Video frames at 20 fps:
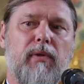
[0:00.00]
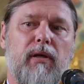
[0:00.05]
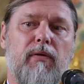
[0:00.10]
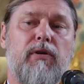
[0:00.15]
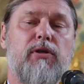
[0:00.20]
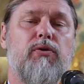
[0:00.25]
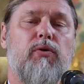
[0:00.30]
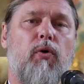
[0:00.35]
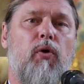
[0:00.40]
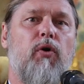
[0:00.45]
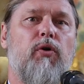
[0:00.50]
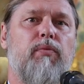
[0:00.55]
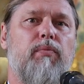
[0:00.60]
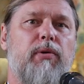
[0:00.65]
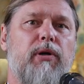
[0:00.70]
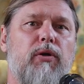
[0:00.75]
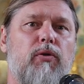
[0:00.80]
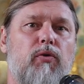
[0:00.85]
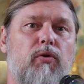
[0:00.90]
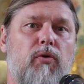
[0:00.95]
Ведь он
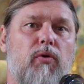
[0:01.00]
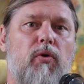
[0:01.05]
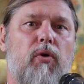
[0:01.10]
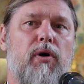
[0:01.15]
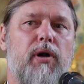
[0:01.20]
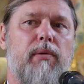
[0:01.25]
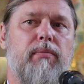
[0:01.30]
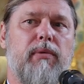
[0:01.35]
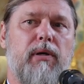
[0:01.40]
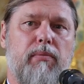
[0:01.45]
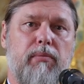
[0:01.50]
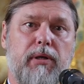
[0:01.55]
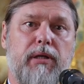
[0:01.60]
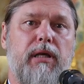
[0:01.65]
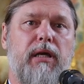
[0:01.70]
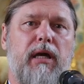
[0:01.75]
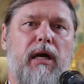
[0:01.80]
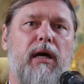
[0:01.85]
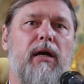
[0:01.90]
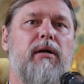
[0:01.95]
был укором
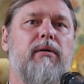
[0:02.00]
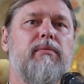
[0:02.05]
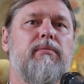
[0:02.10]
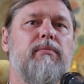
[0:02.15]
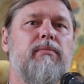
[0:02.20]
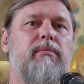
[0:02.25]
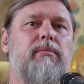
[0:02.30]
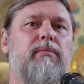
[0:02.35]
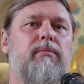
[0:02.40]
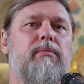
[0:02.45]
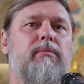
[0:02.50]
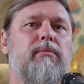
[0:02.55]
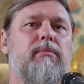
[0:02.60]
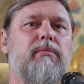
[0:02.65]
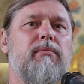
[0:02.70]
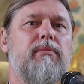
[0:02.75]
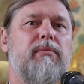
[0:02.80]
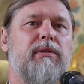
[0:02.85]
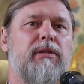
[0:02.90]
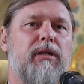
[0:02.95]
мне,
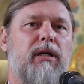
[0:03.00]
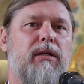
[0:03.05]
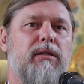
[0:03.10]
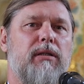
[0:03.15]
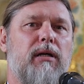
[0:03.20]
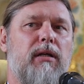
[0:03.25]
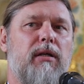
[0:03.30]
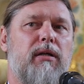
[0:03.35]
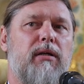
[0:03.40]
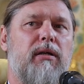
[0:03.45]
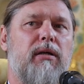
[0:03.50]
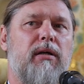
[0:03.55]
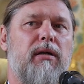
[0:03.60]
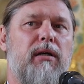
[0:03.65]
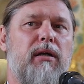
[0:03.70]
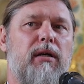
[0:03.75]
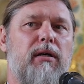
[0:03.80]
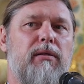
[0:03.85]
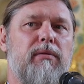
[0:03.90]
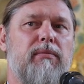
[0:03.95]
сказал
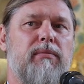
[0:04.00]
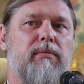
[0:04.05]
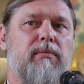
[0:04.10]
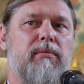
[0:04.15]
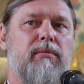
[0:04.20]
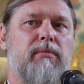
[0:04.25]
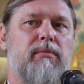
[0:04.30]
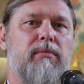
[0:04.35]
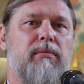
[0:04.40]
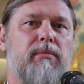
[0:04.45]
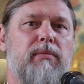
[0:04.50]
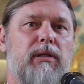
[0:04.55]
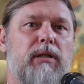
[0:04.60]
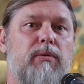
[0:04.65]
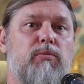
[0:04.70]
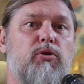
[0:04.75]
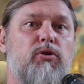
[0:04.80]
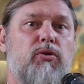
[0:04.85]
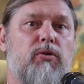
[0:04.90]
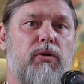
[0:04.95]
архиерей.
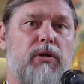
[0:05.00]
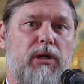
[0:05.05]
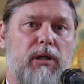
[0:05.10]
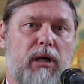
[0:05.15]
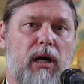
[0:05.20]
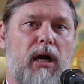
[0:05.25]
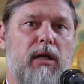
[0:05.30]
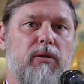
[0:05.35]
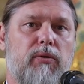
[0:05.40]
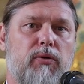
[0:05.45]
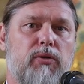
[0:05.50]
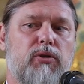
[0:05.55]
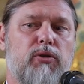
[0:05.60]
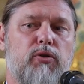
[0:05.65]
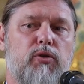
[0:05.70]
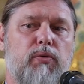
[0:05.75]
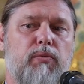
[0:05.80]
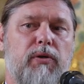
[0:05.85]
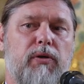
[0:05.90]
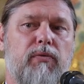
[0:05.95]
Потому что и я
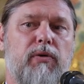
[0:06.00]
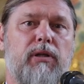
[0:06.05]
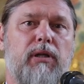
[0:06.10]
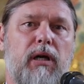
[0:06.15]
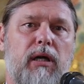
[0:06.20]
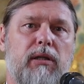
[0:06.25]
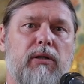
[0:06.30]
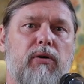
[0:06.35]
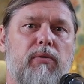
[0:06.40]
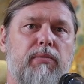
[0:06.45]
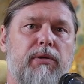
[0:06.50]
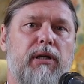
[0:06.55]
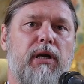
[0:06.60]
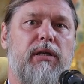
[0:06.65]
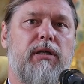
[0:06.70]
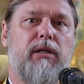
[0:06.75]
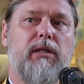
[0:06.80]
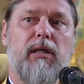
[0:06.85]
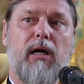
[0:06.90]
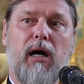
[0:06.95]
тоже думаю, вот это у
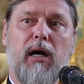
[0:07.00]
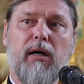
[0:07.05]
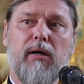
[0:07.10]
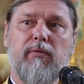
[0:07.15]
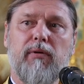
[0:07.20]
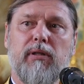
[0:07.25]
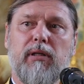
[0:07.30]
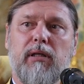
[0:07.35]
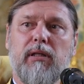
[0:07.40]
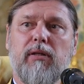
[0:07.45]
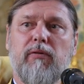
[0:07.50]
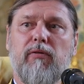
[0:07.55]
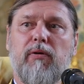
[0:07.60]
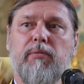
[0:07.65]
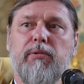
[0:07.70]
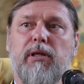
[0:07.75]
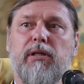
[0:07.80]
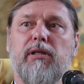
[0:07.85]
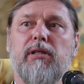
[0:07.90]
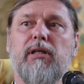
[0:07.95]
меня не так, вот этого
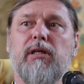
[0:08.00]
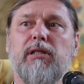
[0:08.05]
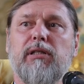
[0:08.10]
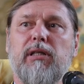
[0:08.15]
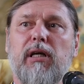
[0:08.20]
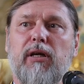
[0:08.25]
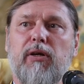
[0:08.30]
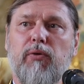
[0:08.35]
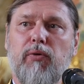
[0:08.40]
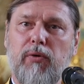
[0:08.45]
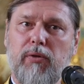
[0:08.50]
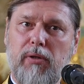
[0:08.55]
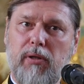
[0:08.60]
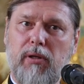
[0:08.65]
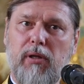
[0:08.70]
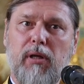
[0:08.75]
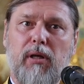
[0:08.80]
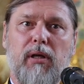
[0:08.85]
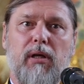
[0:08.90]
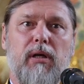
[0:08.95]
мне не достает,
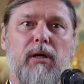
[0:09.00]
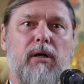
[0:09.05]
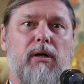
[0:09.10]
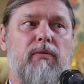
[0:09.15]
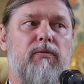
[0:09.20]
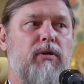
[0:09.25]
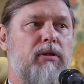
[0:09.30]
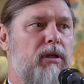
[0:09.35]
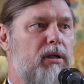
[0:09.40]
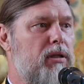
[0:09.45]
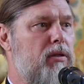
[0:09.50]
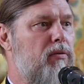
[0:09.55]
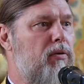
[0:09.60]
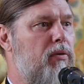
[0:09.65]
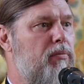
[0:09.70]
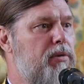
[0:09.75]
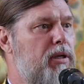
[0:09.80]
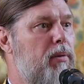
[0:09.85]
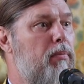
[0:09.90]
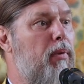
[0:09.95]
вот
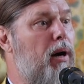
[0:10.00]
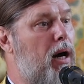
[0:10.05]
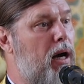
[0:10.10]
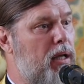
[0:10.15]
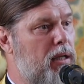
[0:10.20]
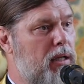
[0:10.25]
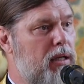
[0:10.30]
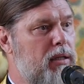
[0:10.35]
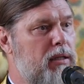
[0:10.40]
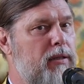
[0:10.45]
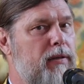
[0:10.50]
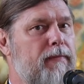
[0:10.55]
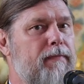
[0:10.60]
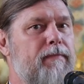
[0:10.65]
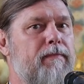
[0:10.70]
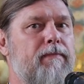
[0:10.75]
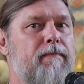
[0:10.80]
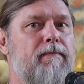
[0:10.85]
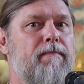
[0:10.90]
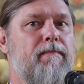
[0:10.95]
этого мне мало.
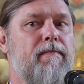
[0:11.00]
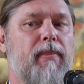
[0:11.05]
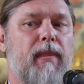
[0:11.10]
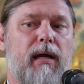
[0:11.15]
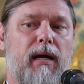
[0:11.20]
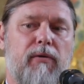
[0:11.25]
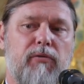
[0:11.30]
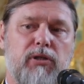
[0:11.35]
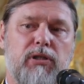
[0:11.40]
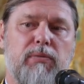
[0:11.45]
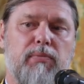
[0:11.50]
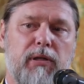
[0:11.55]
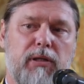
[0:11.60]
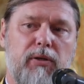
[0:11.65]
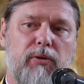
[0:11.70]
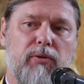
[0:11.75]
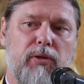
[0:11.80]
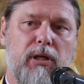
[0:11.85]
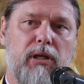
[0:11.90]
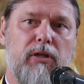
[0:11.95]
А вот
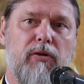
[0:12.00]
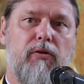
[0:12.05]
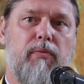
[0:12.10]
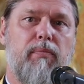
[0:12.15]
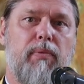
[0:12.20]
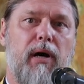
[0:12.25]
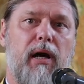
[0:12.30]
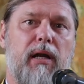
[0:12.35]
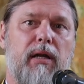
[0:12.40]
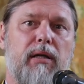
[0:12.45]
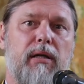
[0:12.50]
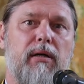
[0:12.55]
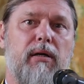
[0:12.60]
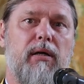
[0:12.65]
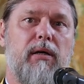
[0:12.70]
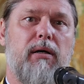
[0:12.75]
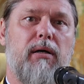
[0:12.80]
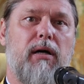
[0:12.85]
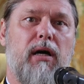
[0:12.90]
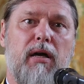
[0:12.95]
смотрю на этого парня,
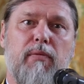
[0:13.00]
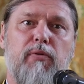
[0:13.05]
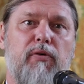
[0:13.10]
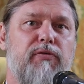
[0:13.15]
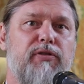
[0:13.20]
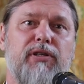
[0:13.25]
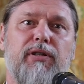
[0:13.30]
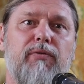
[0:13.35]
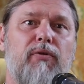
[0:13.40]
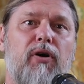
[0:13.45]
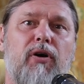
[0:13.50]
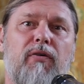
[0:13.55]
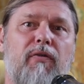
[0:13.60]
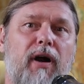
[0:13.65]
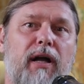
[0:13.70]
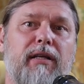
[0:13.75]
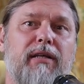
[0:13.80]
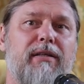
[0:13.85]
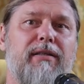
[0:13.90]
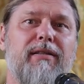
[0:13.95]
а ему всего
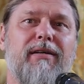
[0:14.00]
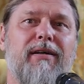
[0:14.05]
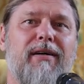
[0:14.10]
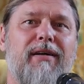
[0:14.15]
хватит.